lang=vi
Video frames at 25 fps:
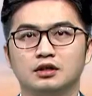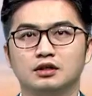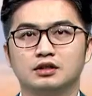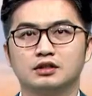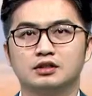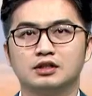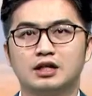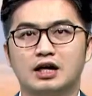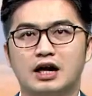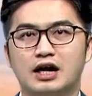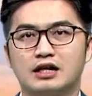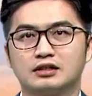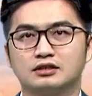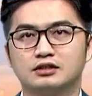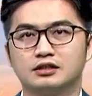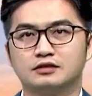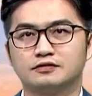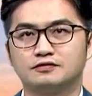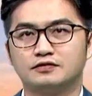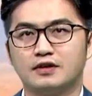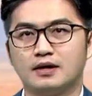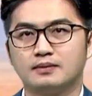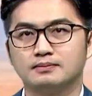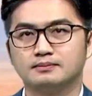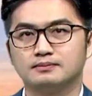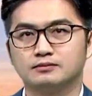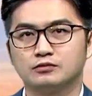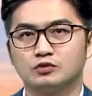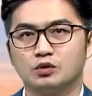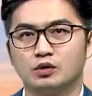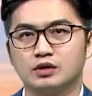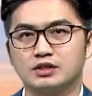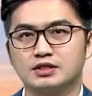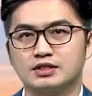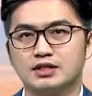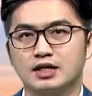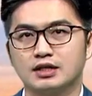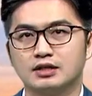Cửa hàng thực phẩm
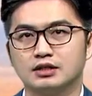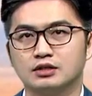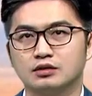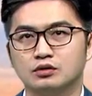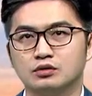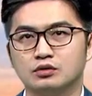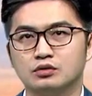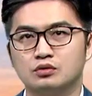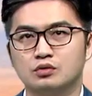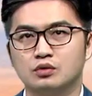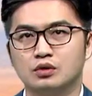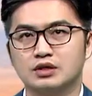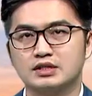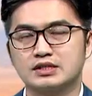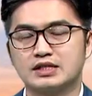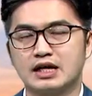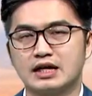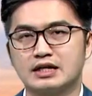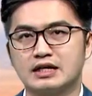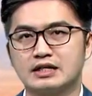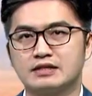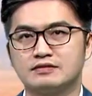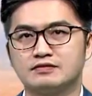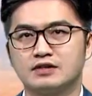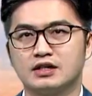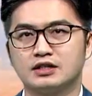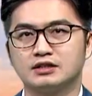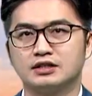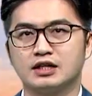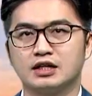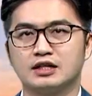thuộc sở hữu của gia đình vợ